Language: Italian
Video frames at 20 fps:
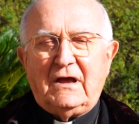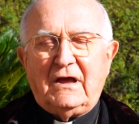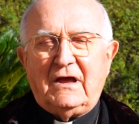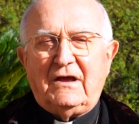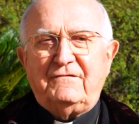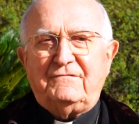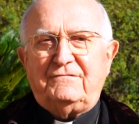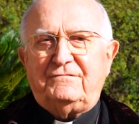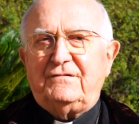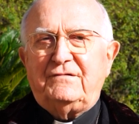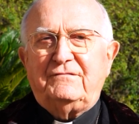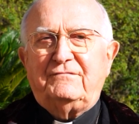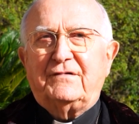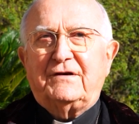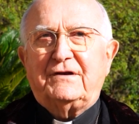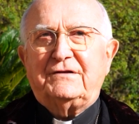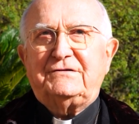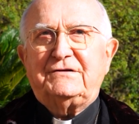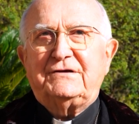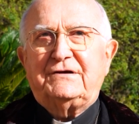e
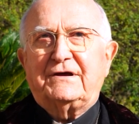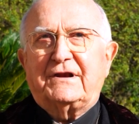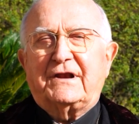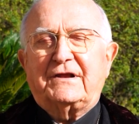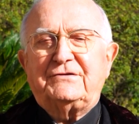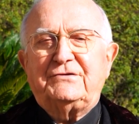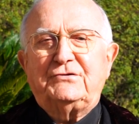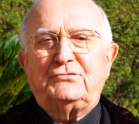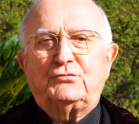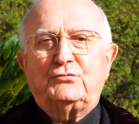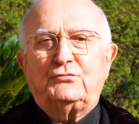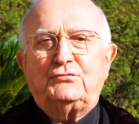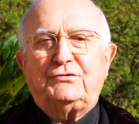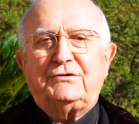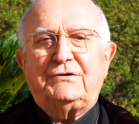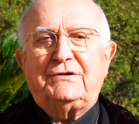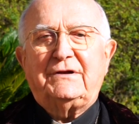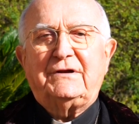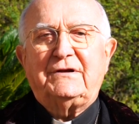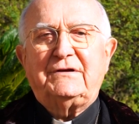vivere di
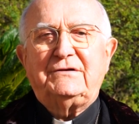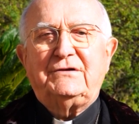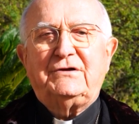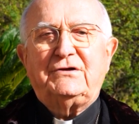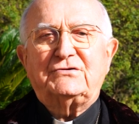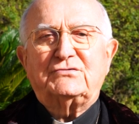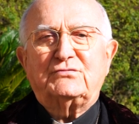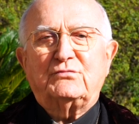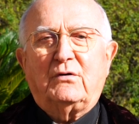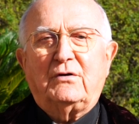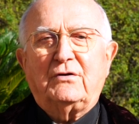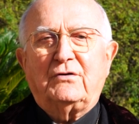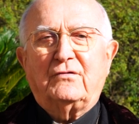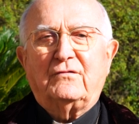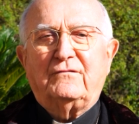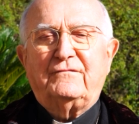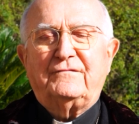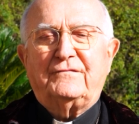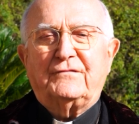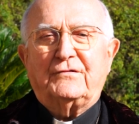gratitudine nei suoi
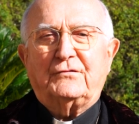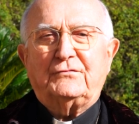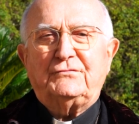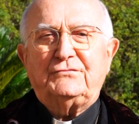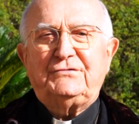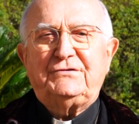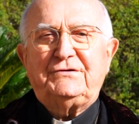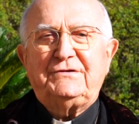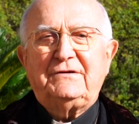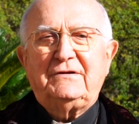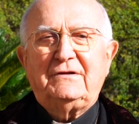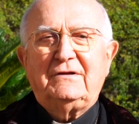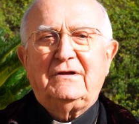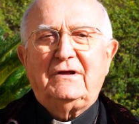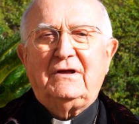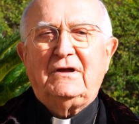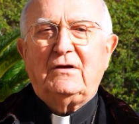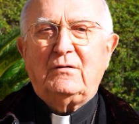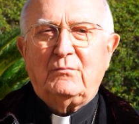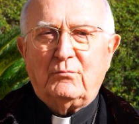confronti.
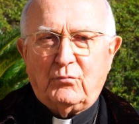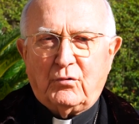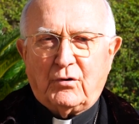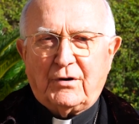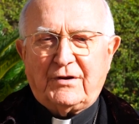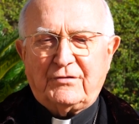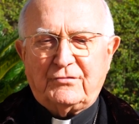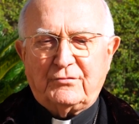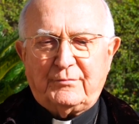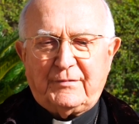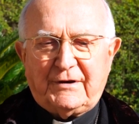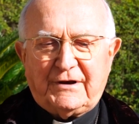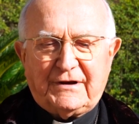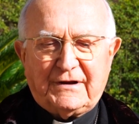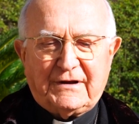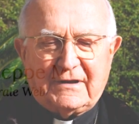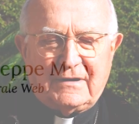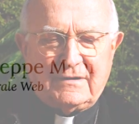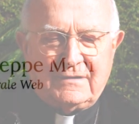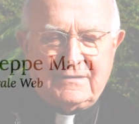Buona domenica.